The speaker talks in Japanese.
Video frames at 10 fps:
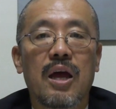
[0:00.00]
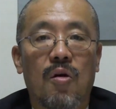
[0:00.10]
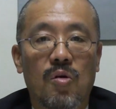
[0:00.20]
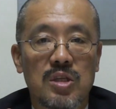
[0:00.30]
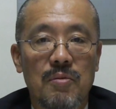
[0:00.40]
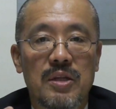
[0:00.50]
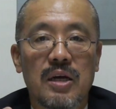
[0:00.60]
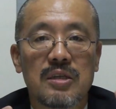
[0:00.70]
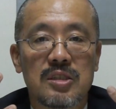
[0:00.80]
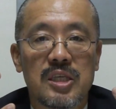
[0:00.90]
納め
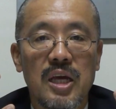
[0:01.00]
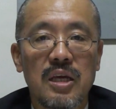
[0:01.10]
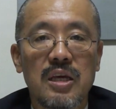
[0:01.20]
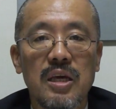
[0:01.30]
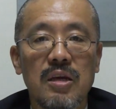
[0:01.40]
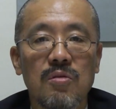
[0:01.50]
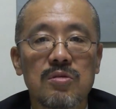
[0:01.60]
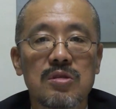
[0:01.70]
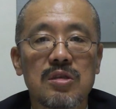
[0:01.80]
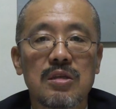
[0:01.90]
た税金を
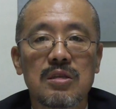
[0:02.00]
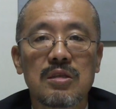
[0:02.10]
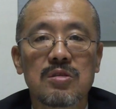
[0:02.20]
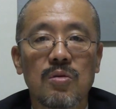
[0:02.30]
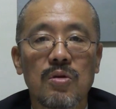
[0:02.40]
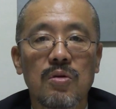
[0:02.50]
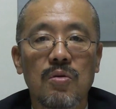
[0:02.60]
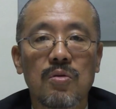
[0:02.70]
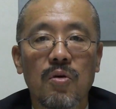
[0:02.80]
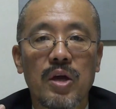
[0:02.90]
使ってそういう
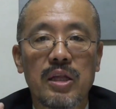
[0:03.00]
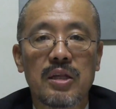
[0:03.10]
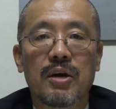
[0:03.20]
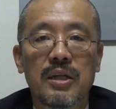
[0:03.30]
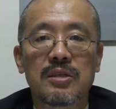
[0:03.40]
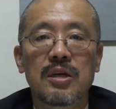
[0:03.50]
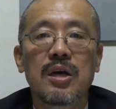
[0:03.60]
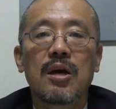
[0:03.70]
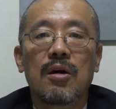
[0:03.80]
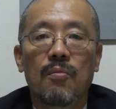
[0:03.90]
ことをやったわけです
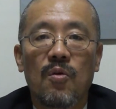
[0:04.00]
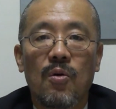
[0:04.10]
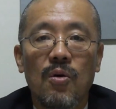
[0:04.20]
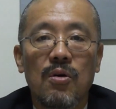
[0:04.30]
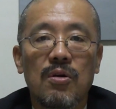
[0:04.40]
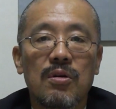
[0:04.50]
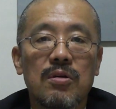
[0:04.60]
もう